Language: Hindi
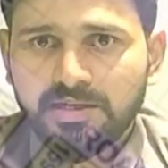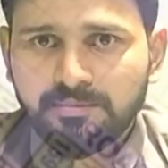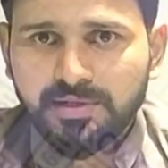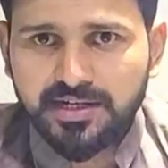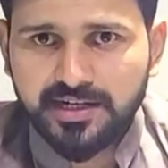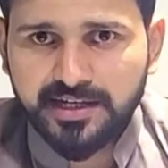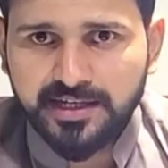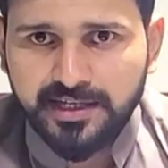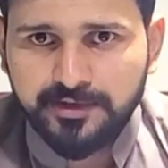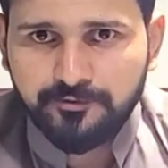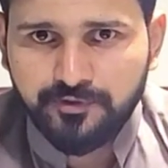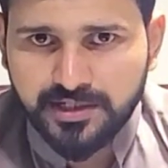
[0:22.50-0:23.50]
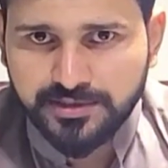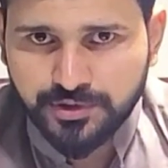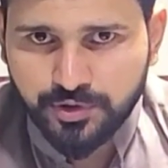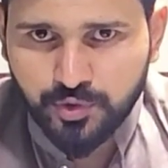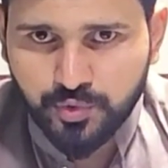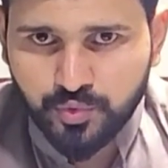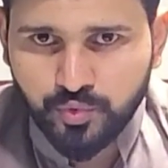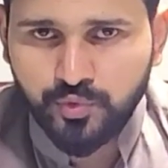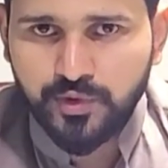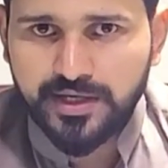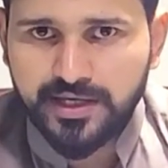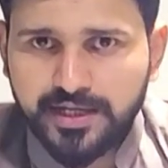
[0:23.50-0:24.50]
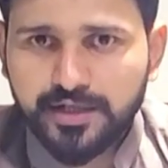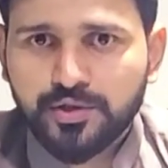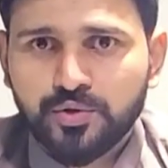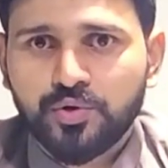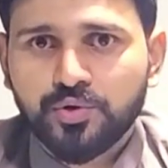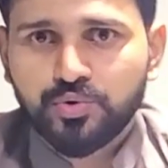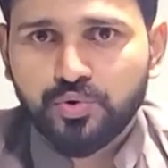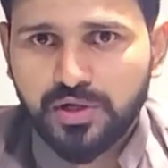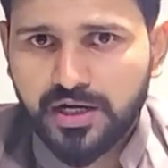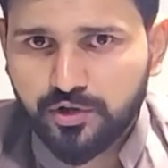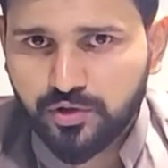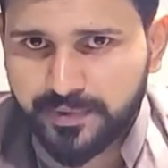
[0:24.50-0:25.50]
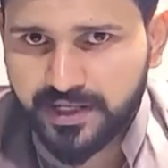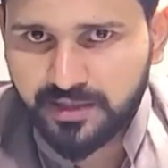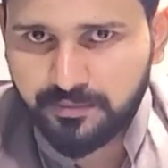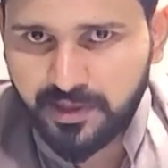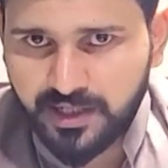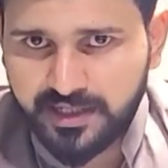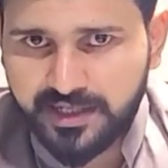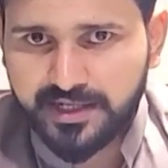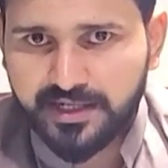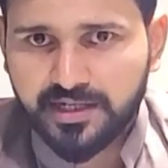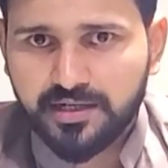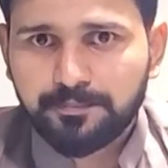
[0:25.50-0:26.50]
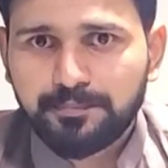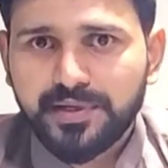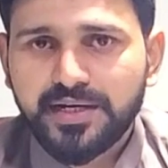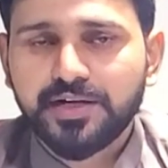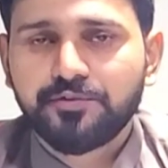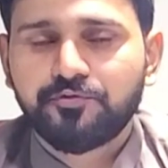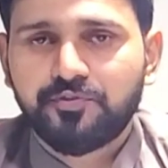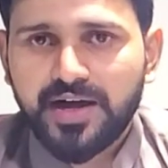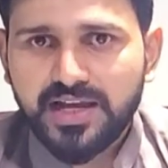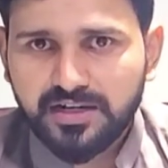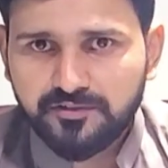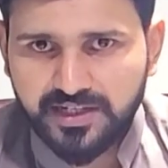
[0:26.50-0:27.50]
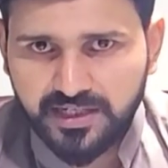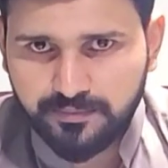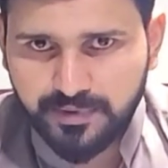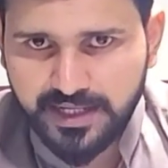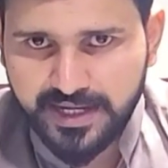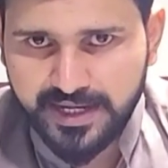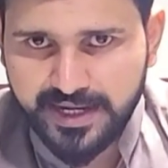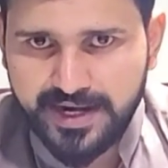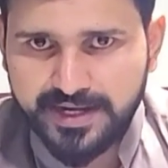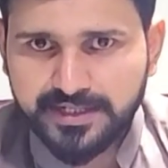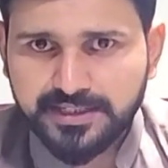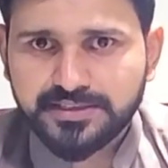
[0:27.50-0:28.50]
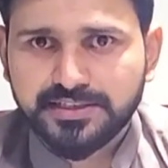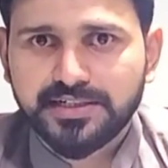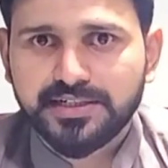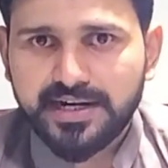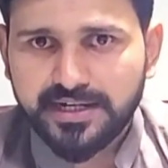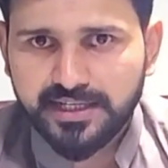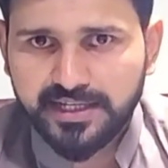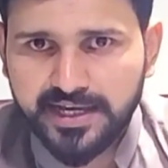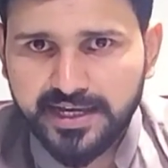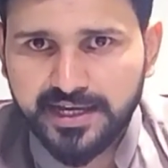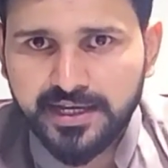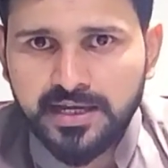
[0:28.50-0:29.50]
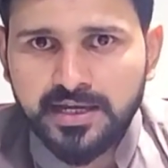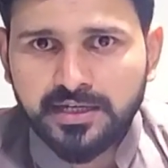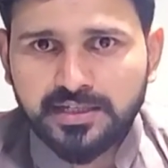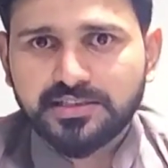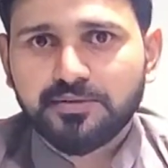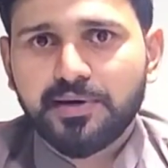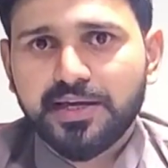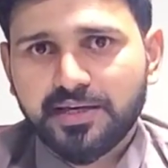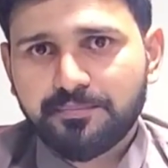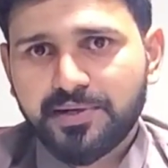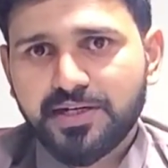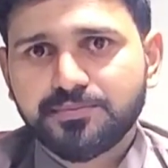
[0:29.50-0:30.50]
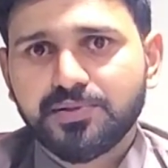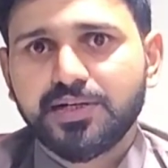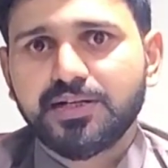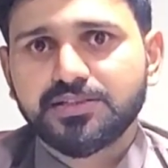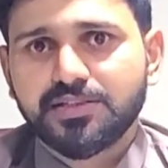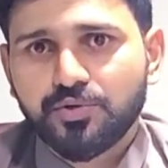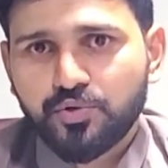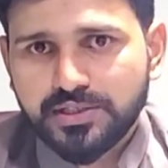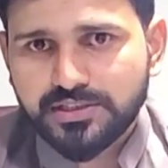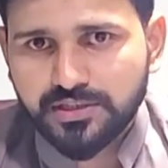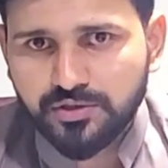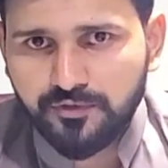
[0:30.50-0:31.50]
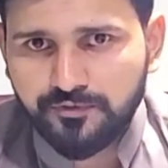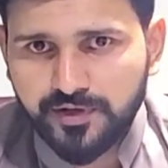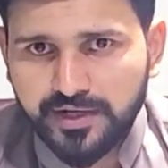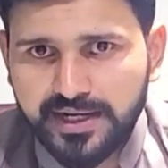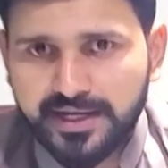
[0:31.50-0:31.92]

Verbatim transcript: हम कर रहे हैं वन जीरो टू एक करोड़ दो लाख रुपया डिमांड है कंप्लीट फाइल अवेलेबल है एनडीसी रेडी है किसी भाई के पास भी अगर इसकी कोई अच्छी ऑफर